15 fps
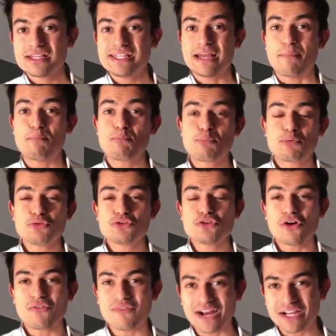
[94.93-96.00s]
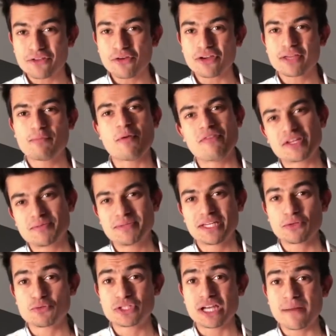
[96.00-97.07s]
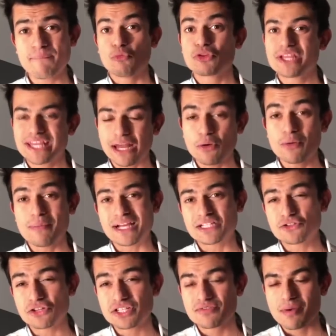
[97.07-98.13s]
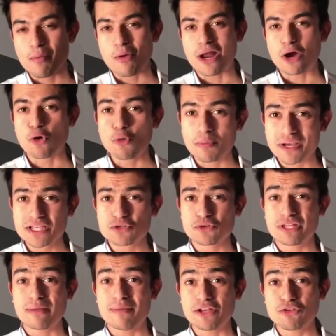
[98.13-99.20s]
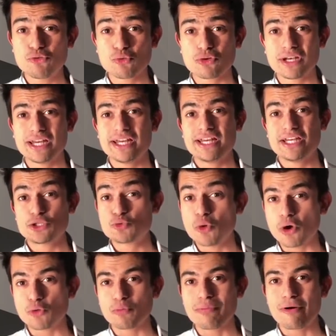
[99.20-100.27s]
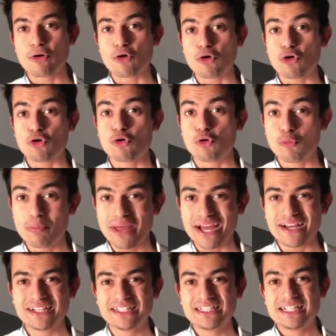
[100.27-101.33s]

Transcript: Il y a plusieurs facteurs qui peuvent expliquer tout ça. Monte Carlo et Barcelone, c'est vraiment la reprise sur terre battue, donc les, les joueurs n'ont pas encore leur repère.